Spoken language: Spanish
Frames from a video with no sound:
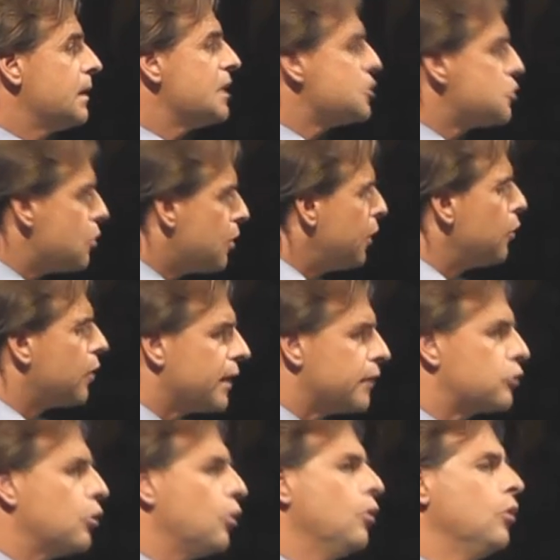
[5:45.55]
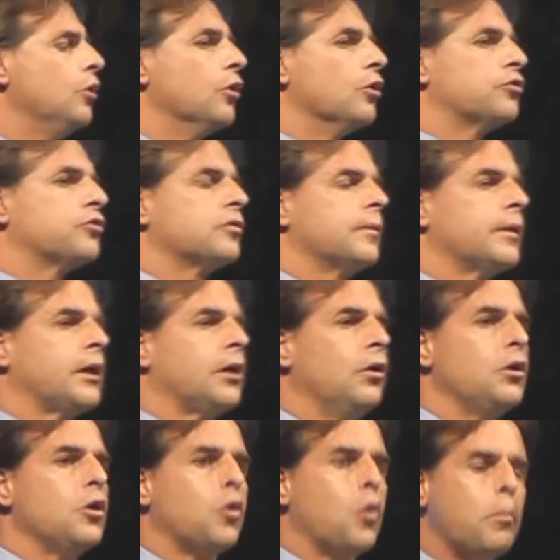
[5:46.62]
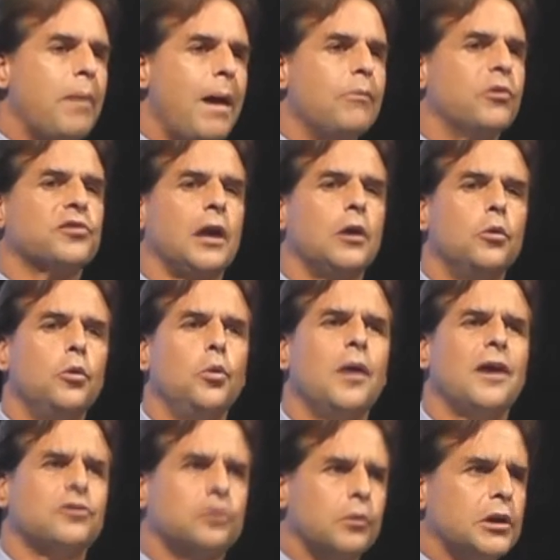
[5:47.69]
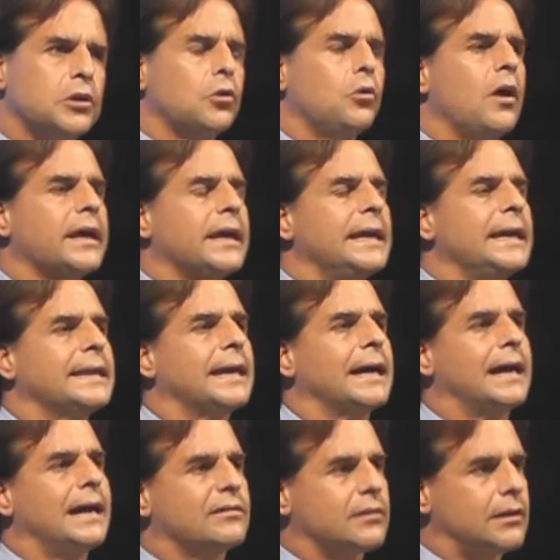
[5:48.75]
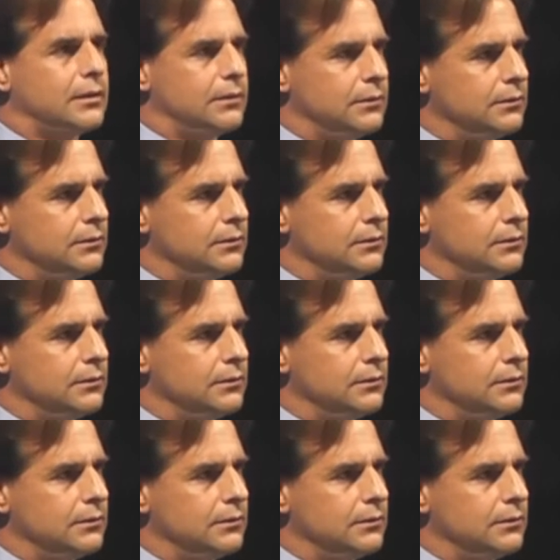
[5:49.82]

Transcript: Y yo creo que todos los que hoy ocupamos algún lugar, sobre todo aquí en esta casa,